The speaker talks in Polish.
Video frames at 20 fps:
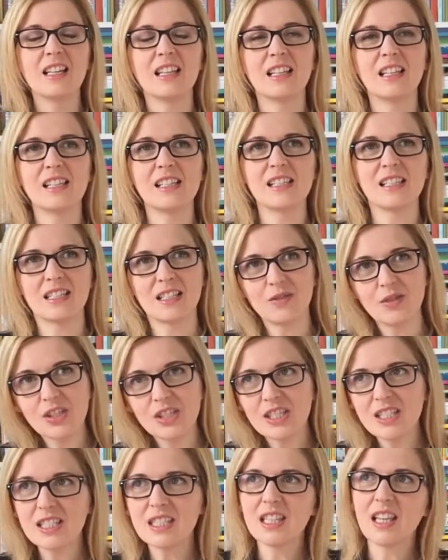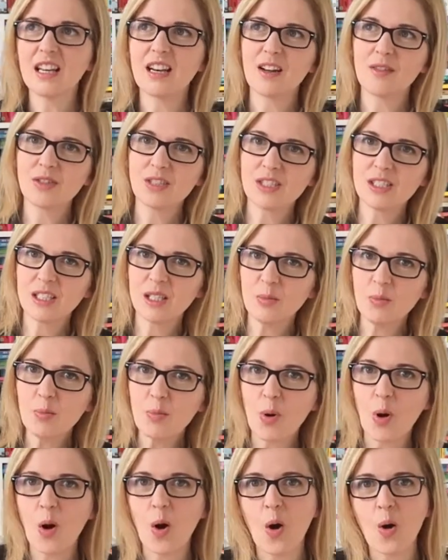e, zawsze się stara wszystkim
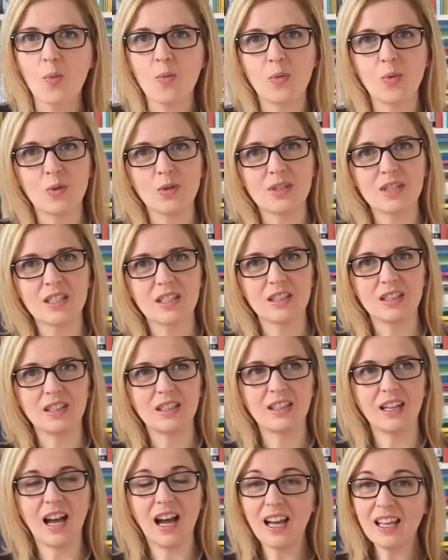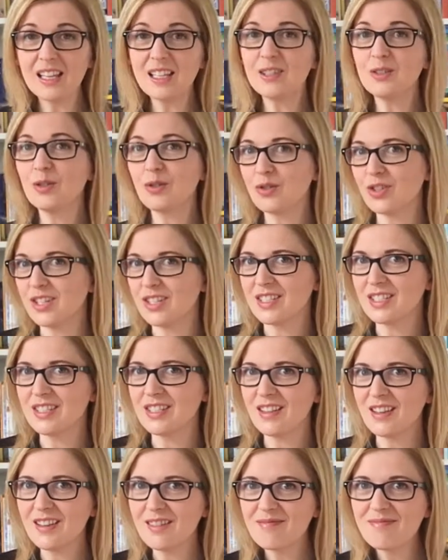pomóc, e, a
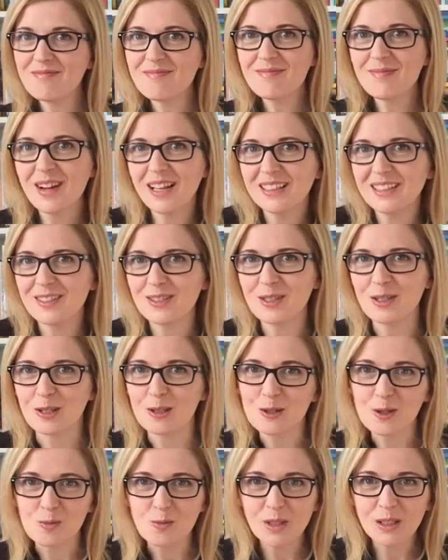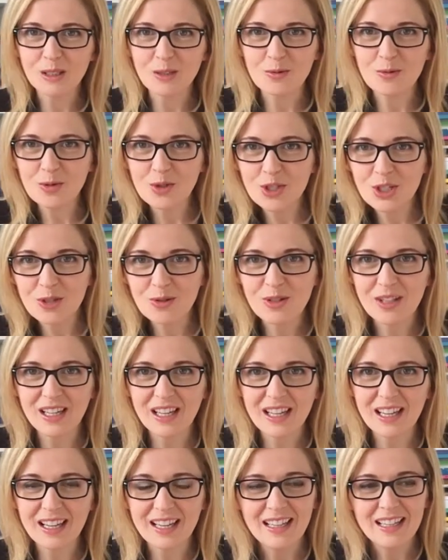jednocześnie ma to coś, ma tą
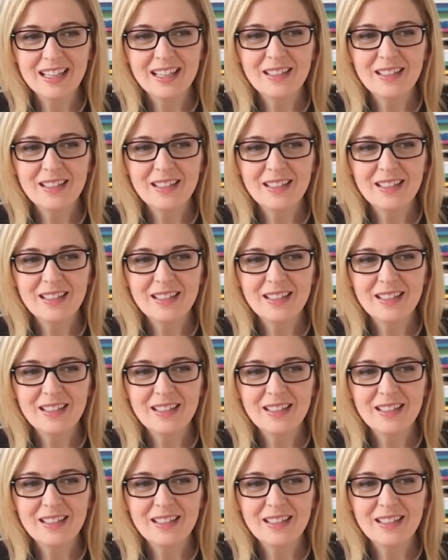żyłkę